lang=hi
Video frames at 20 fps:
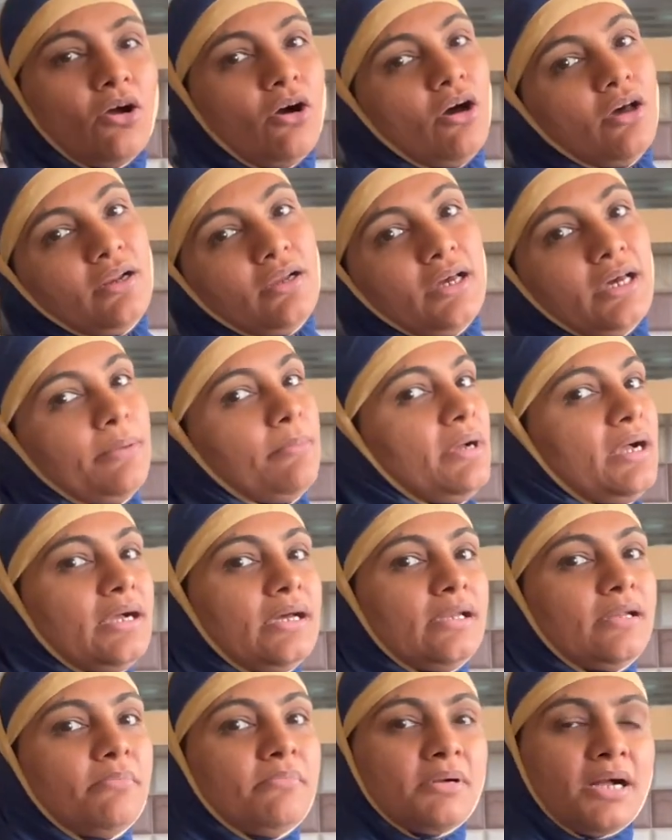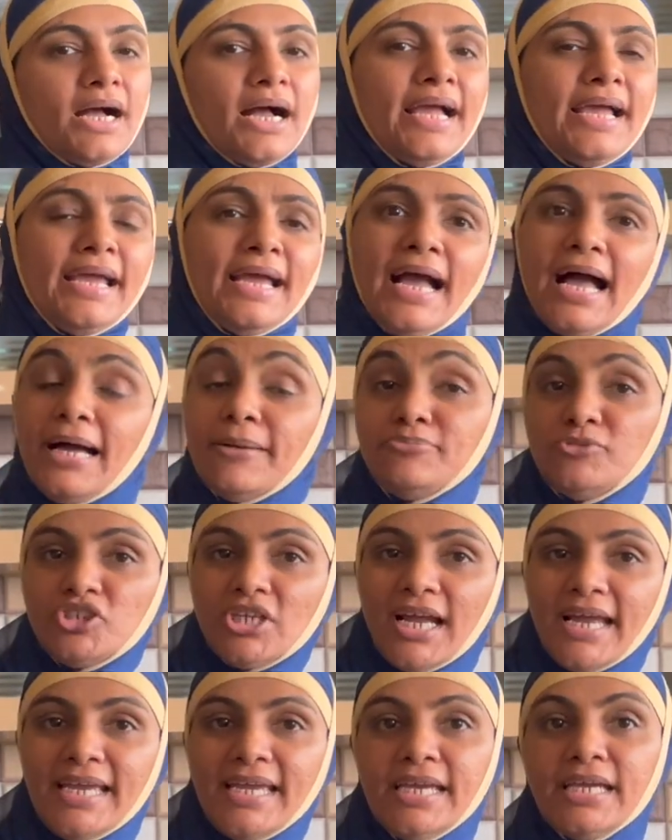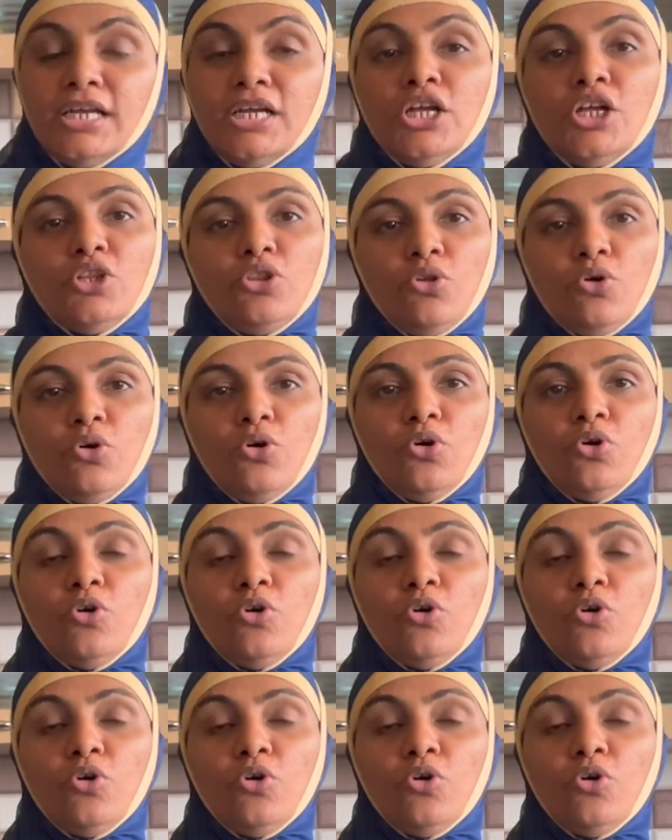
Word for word: और गर्मा गर्म खाए आप चाहें तो